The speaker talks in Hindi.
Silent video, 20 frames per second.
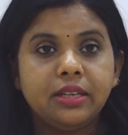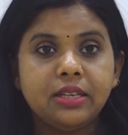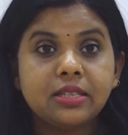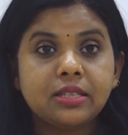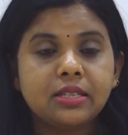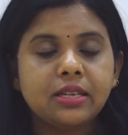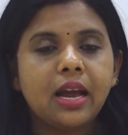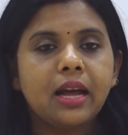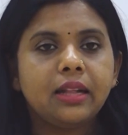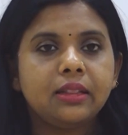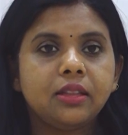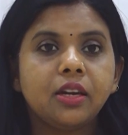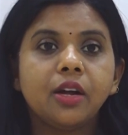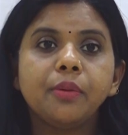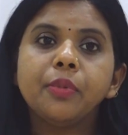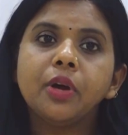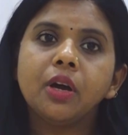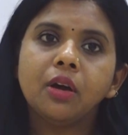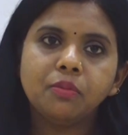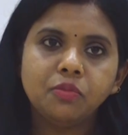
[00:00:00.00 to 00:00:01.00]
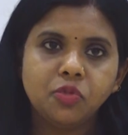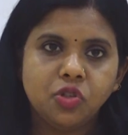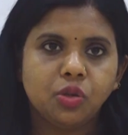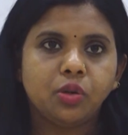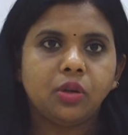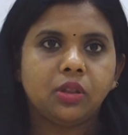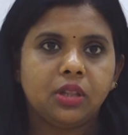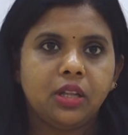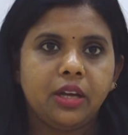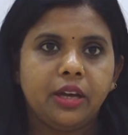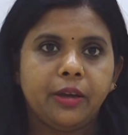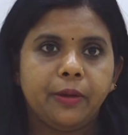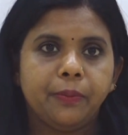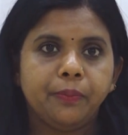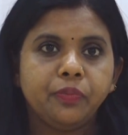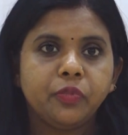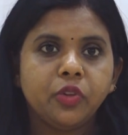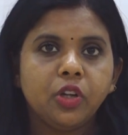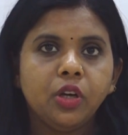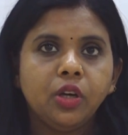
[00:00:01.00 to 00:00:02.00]
इस यात्रा में हम जुड़ते
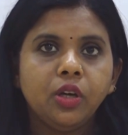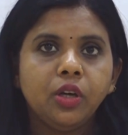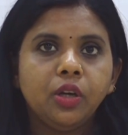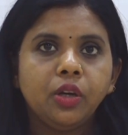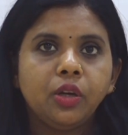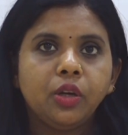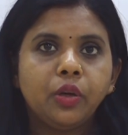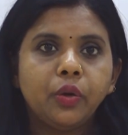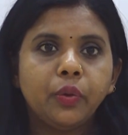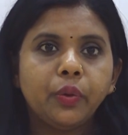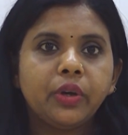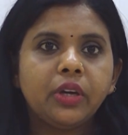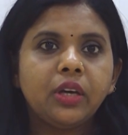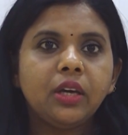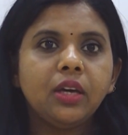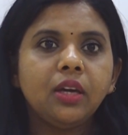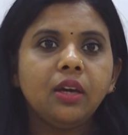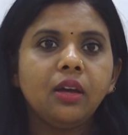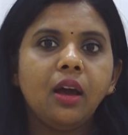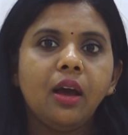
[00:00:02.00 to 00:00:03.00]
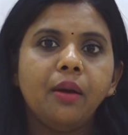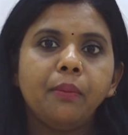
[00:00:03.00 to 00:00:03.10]
हैं क्योंकि